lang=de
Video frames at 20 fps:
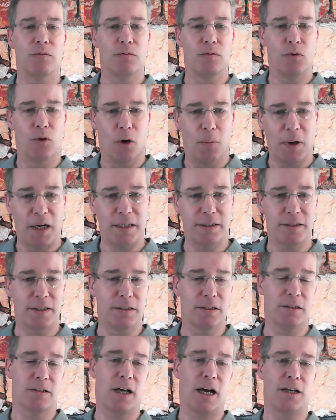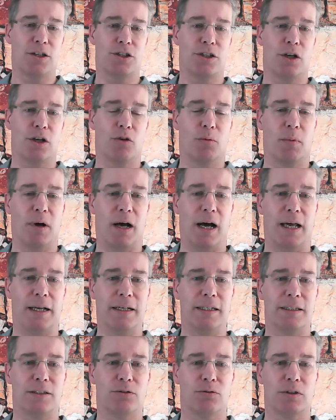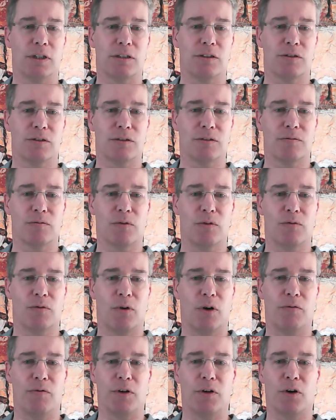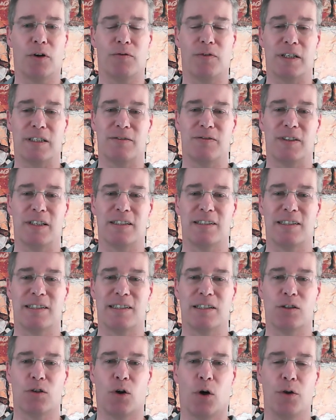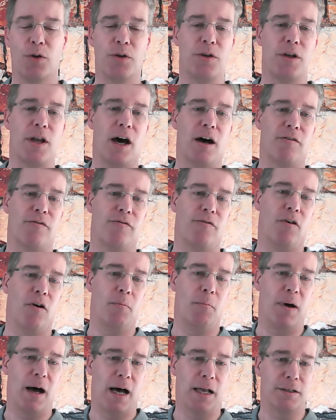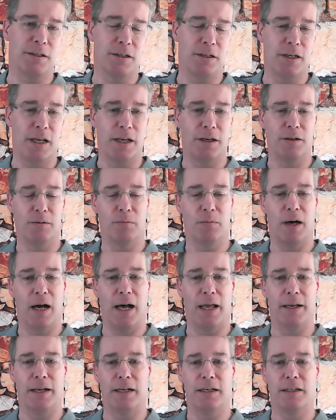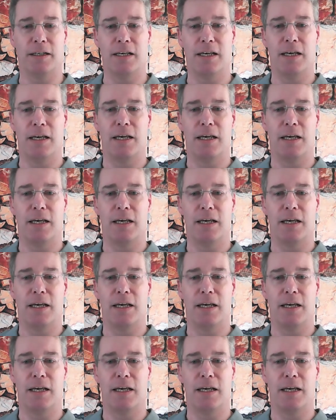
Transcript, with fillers: normalisierte Darstellung behandelt und jetzt wollen wir noch, was wir Sonderformate nennen, behandeln.